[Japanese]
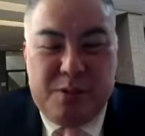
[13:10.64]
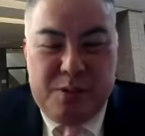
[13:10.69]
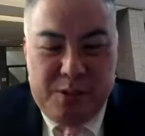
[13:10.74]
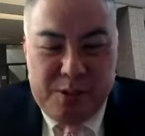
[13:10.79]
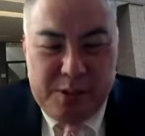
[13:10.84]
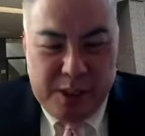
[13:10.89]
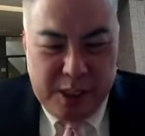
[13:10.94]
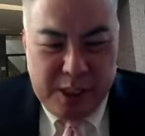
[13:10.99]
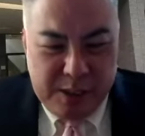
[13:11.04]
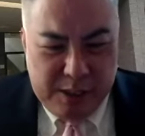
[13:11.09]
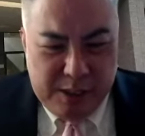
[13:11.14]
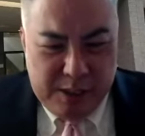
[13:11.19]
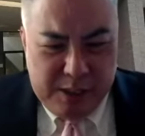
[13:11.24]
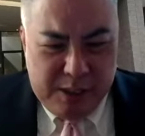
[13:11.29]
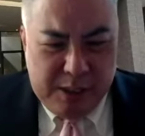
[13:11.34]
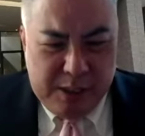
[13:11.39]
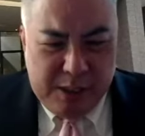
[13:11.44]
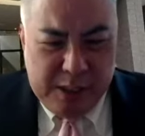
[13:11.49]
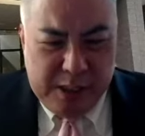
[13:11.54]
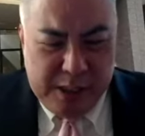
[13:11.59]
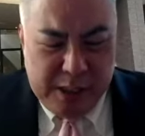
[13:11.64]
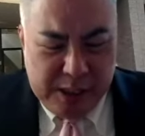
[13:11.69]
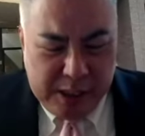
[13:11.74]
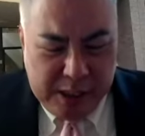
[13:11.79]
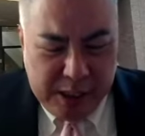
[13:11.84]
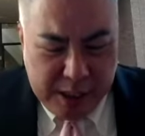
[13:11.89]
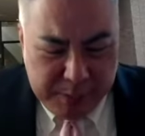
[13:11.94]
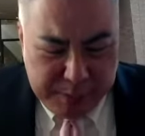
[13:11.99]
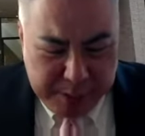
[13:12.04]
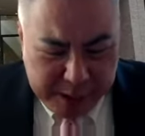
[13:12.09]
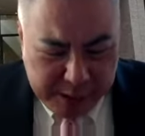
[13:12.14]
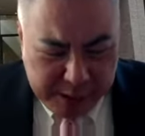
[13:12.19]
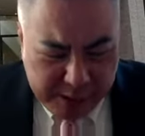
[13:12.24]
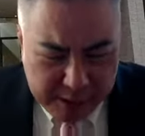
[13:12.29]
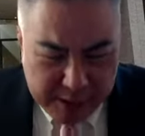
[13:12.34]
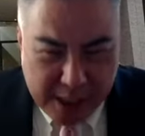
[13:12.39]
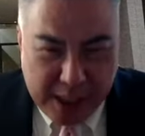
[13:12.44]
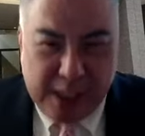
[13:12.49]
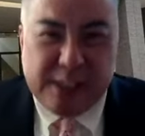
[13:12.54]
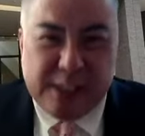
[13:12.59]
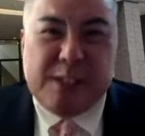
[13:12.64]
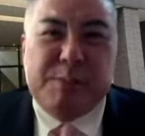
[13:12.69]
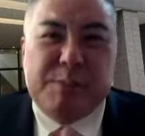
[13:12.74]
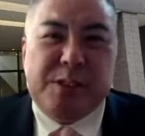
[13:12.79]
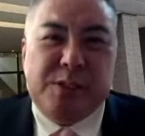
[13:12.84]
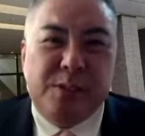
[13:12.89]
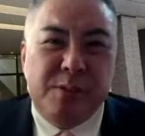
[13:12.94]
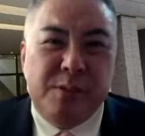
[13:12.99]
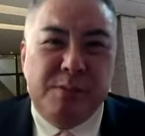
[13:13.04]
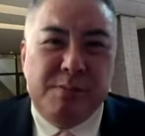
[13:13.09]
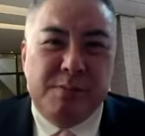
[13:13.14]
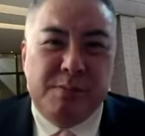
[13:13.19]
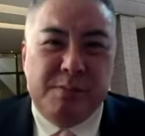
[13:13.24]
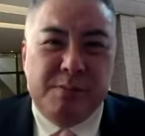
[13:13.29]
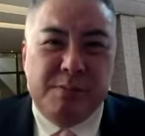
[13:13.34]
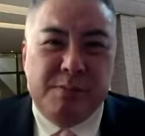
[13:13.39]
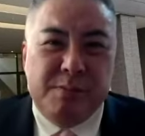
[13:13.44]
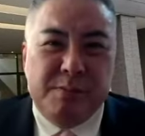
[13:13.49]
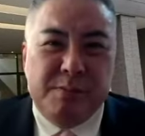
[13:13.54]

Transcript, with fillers: でひ平べったく考えてみましょう。は